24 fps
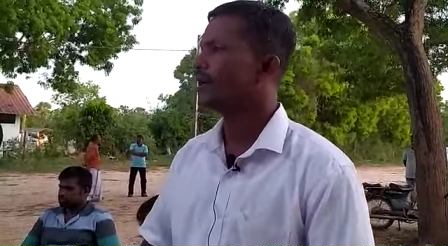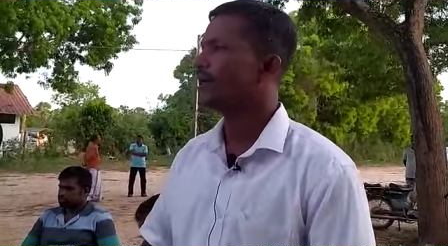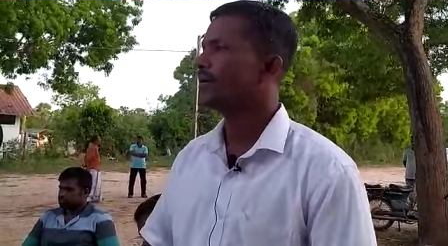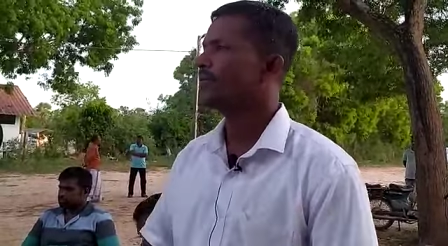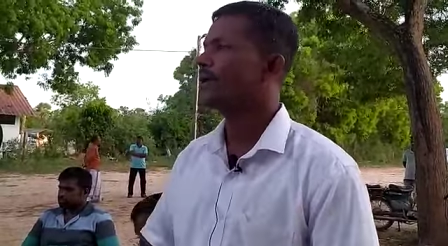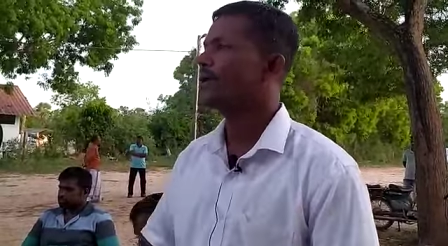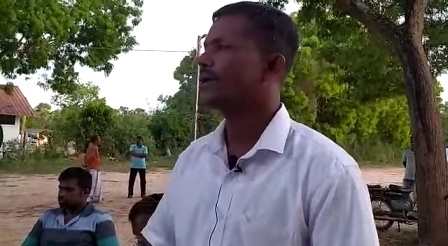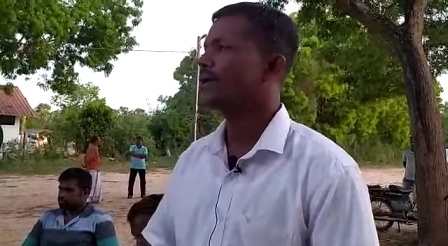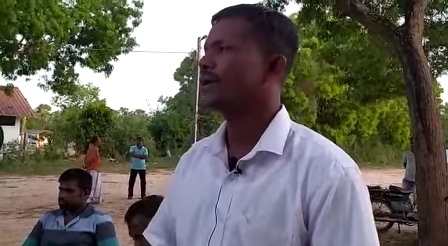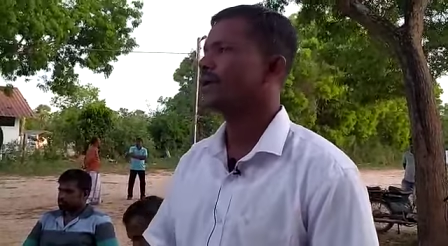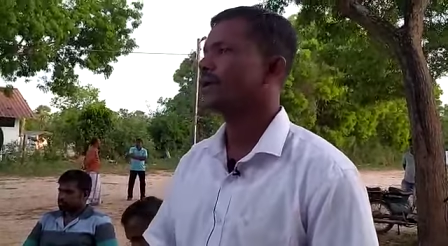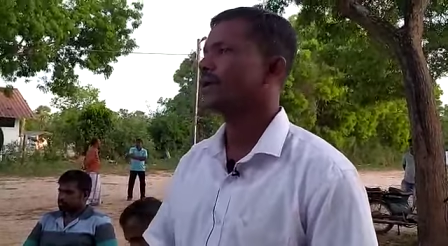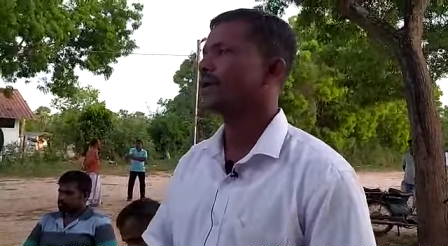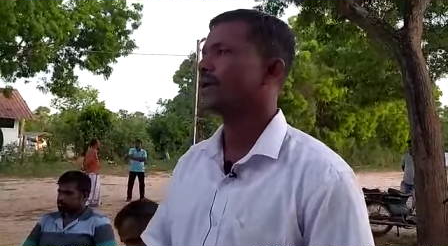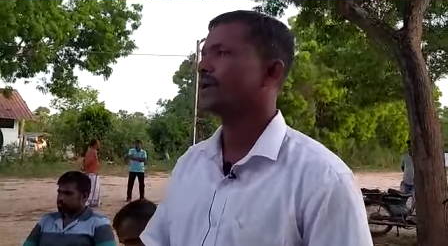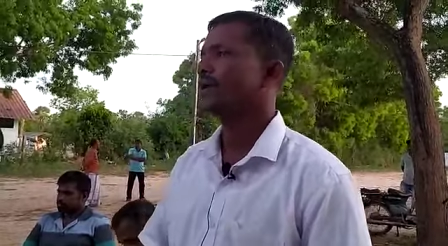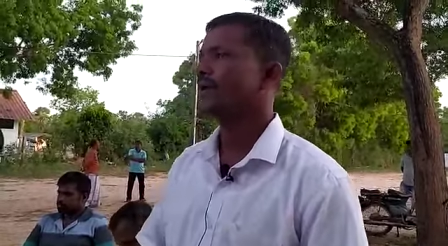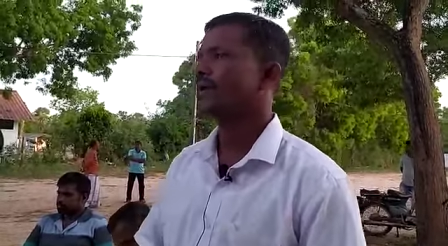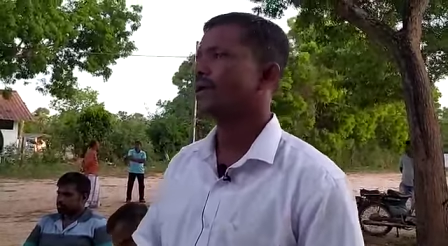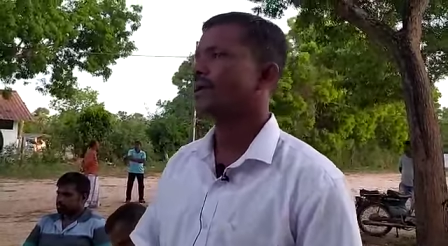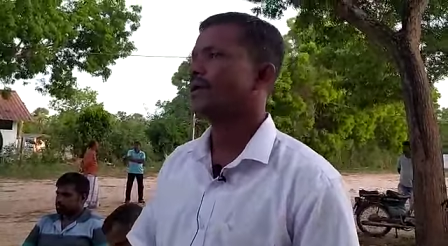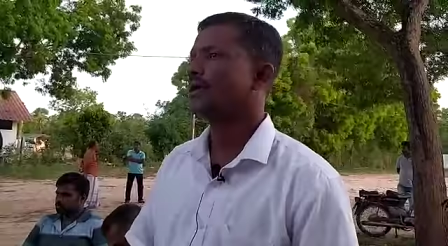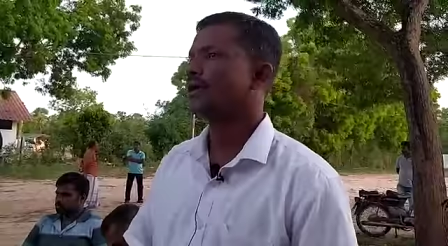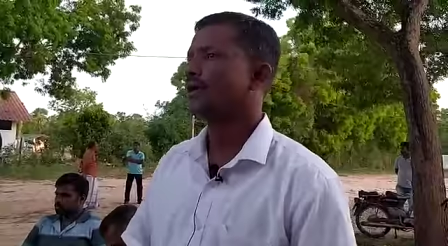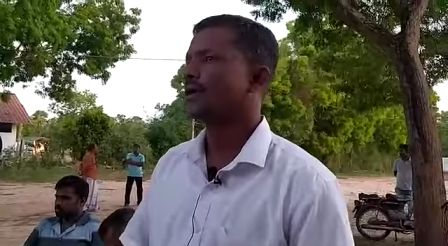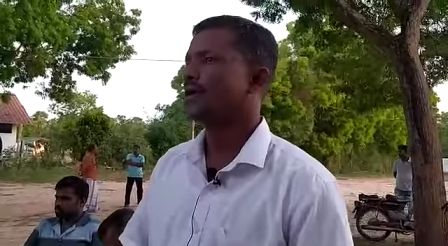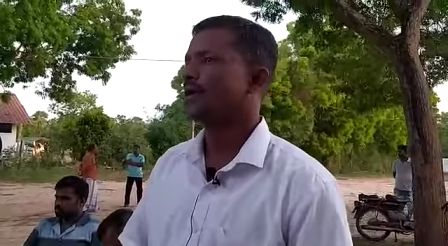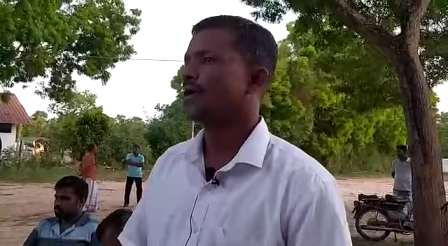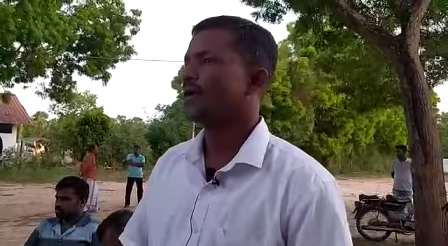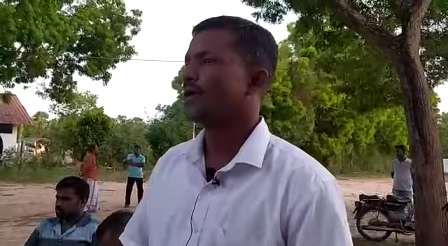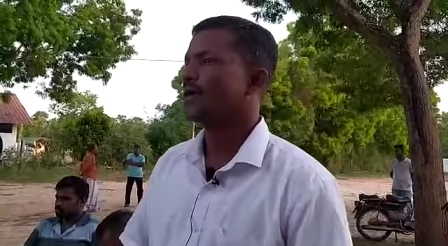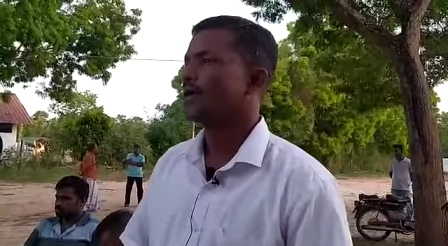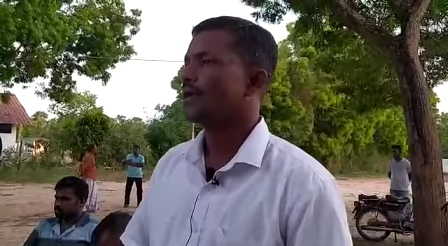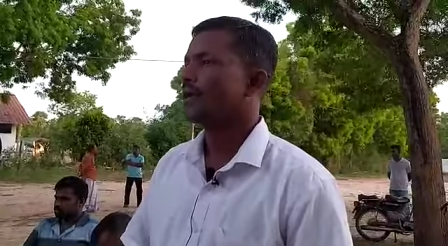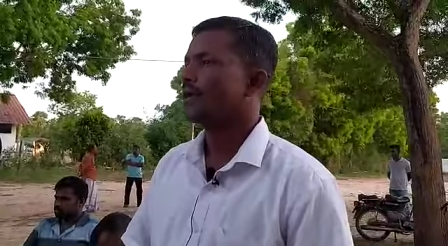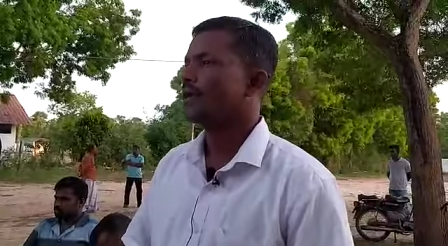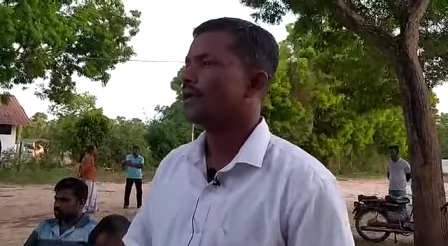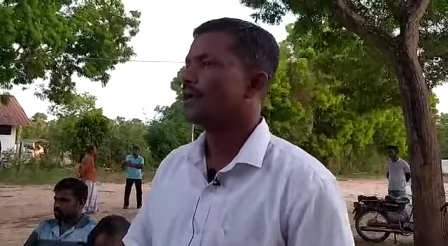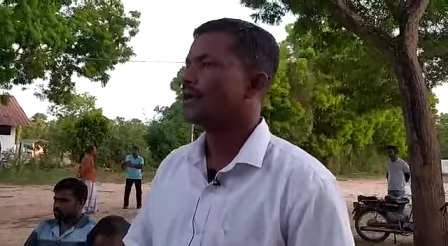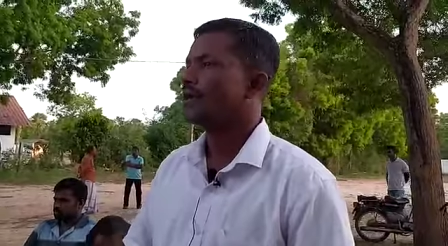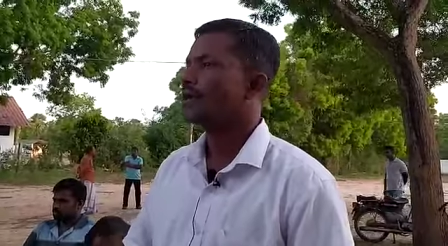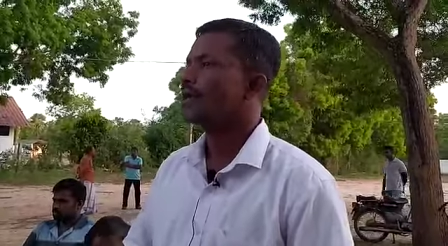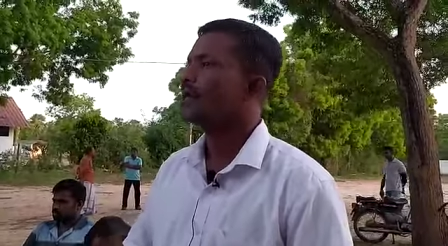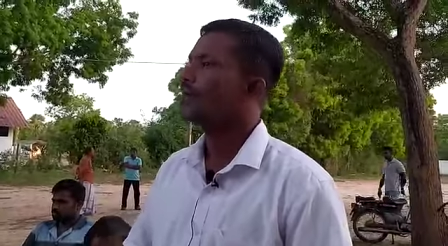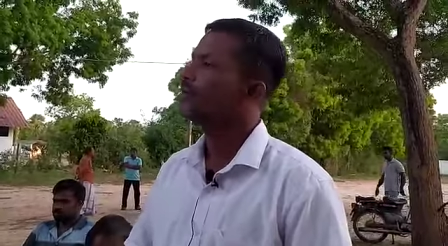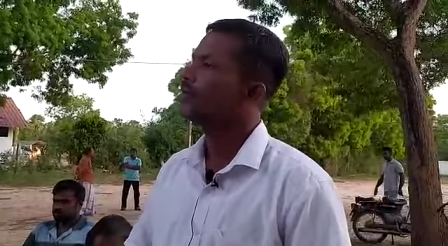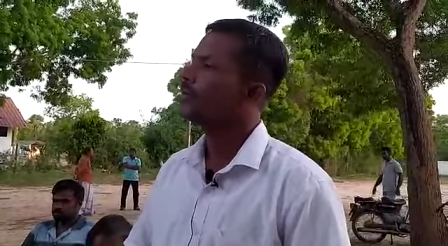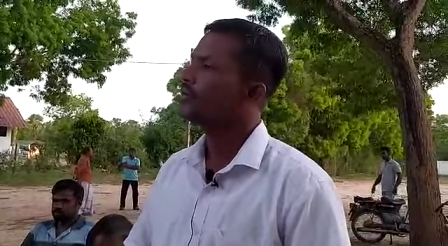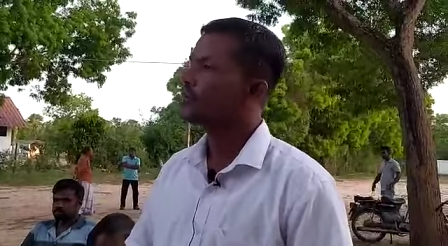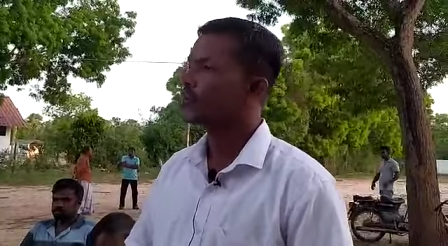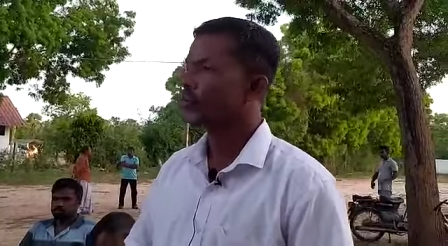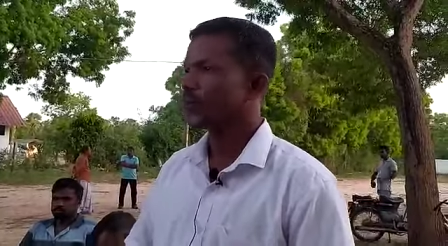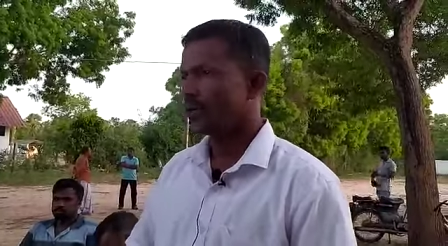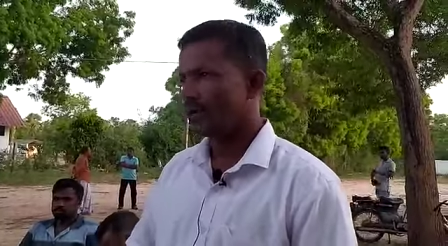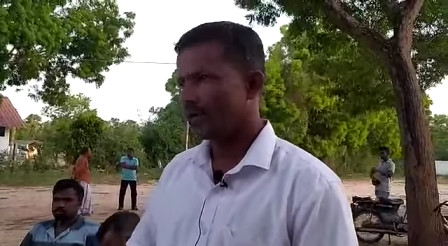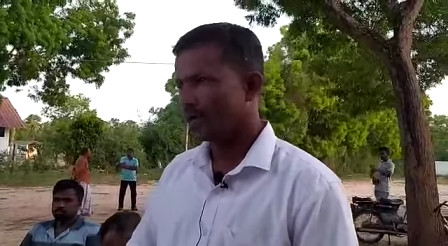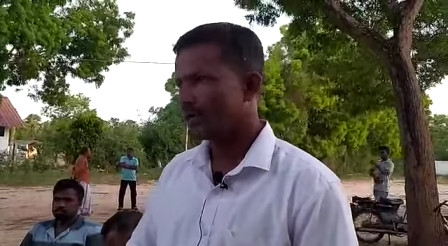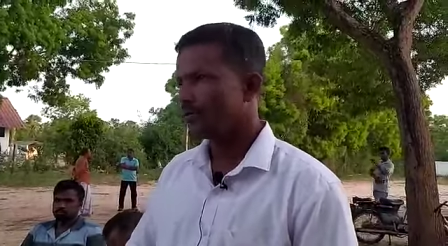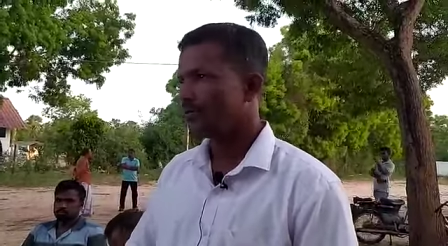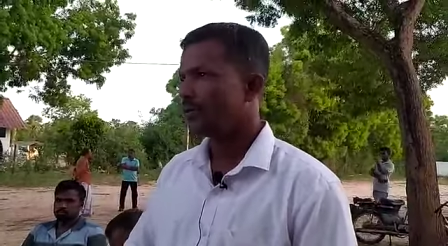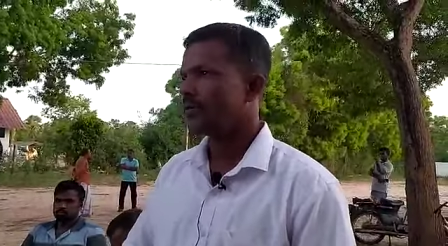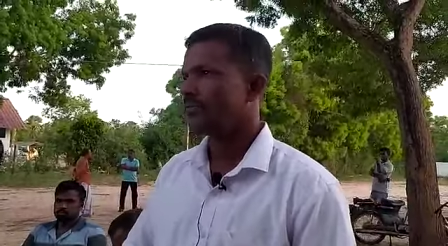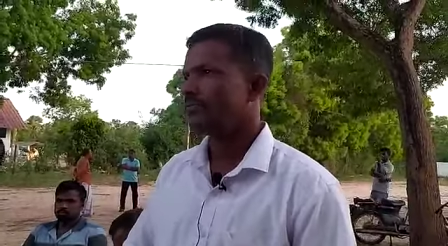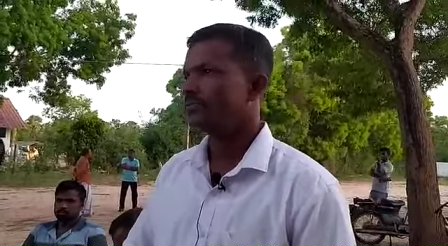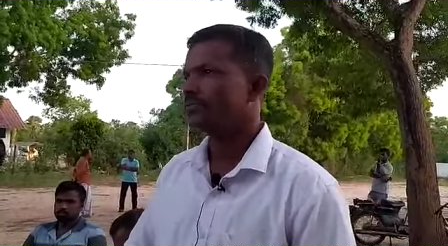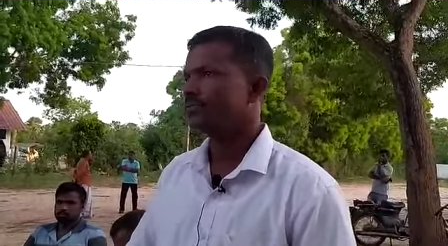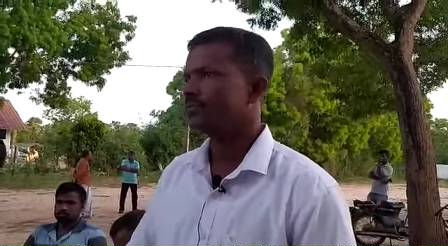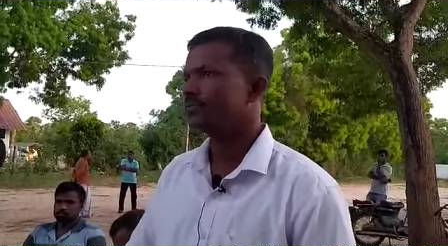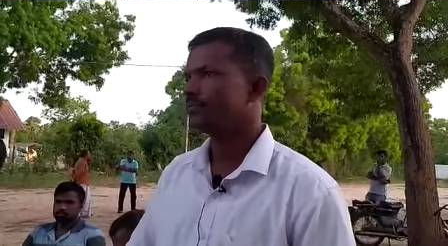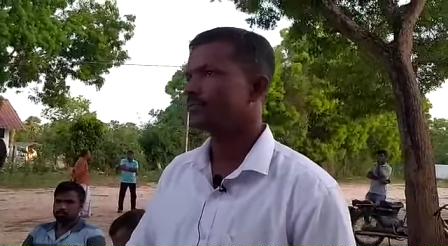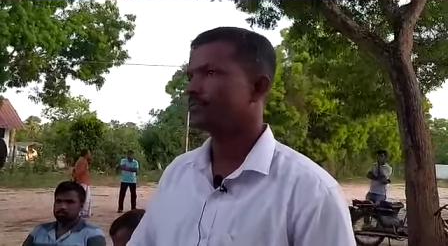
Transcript: நிலைமை கேள்விக்குறியாகிவிடும்